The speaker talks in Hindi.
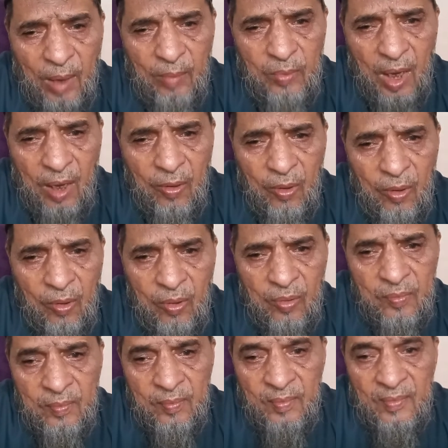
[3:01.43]
मामला हो
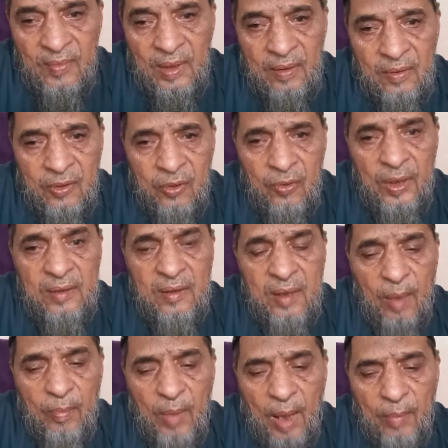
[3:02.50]
ट्यूनिस
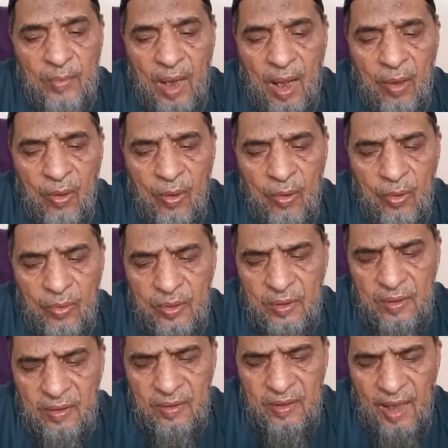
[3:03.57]
का मामला हो
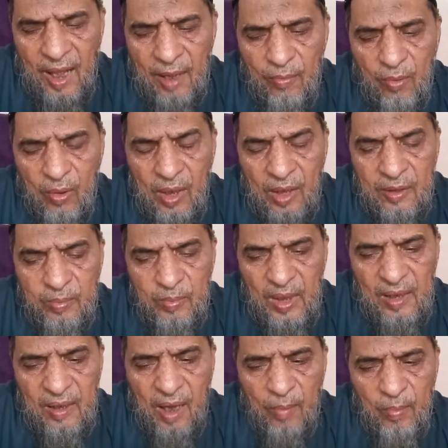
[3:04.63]
चाहे वो
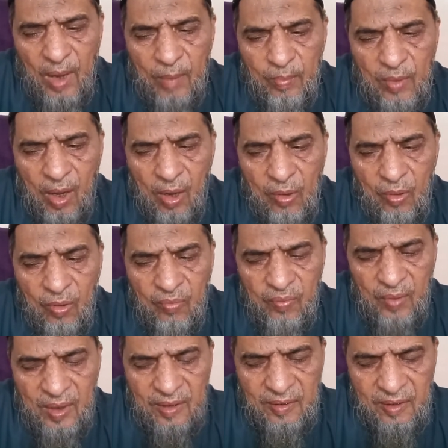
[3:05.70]
कश्मीर का मामला हो
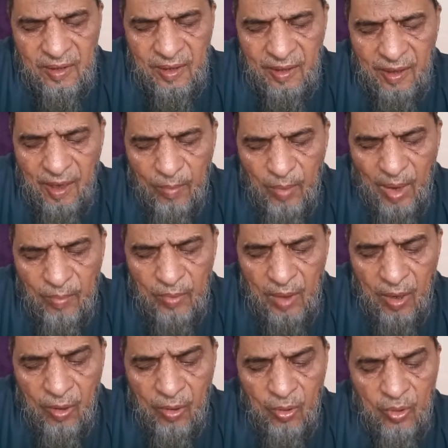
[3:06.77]
फ़लस्तीन का
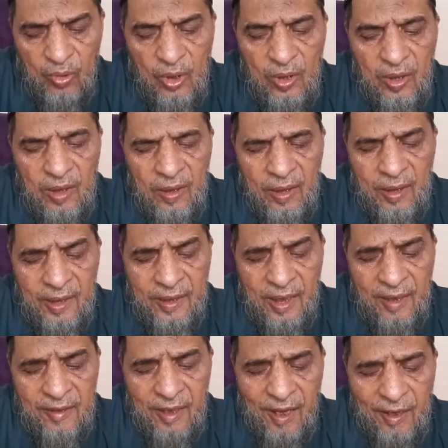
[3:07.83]
मामला हो
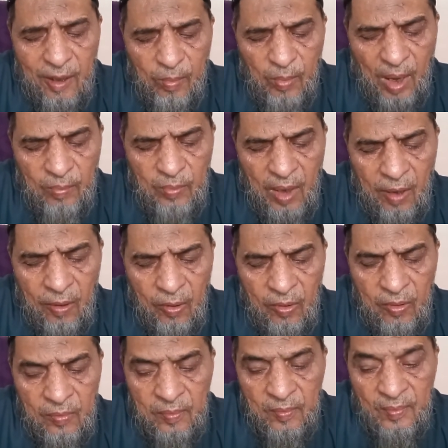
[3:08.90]
इरिटेरिया का मामला हो
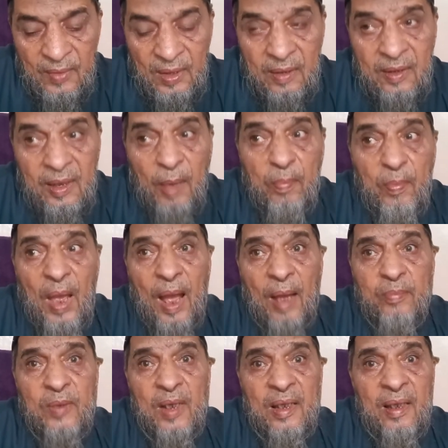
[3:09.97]
सब में
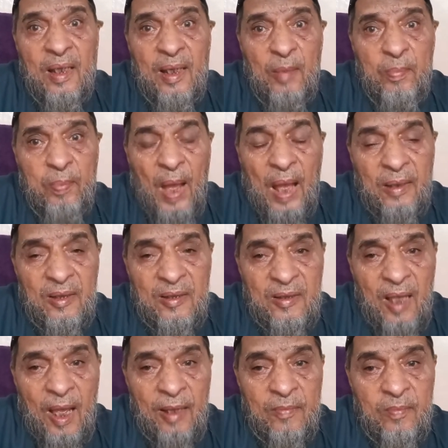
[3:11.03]
आप देखिए कि
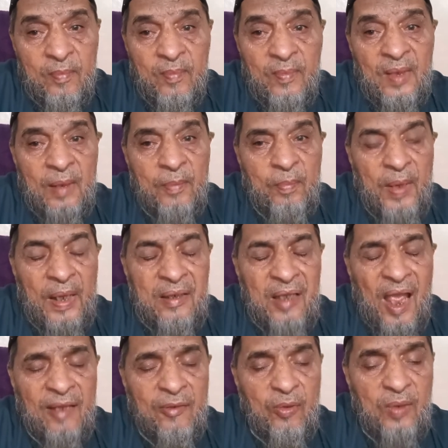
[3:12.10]
पाकिस्तान
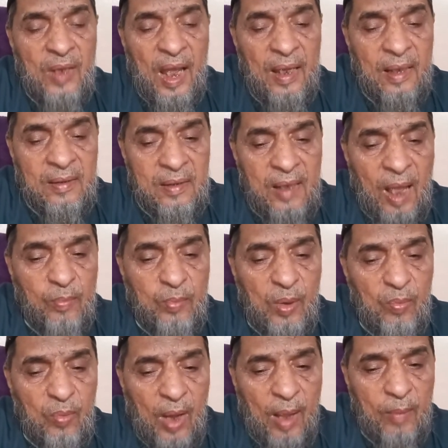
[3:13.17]
बकिया दुनिया इस्लाम
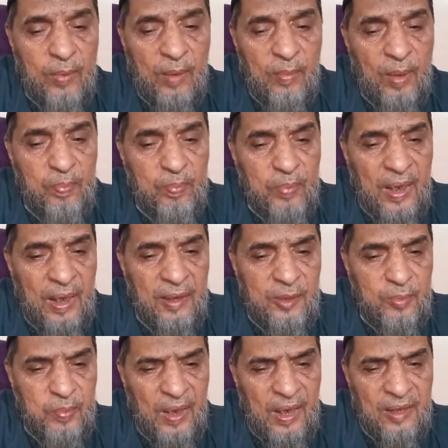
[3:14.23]
के मुकाबले में
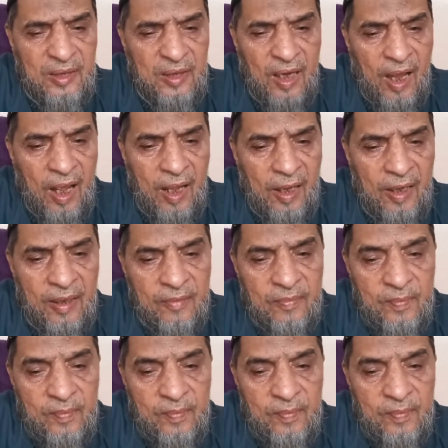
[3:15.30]
पेश पेश रहा है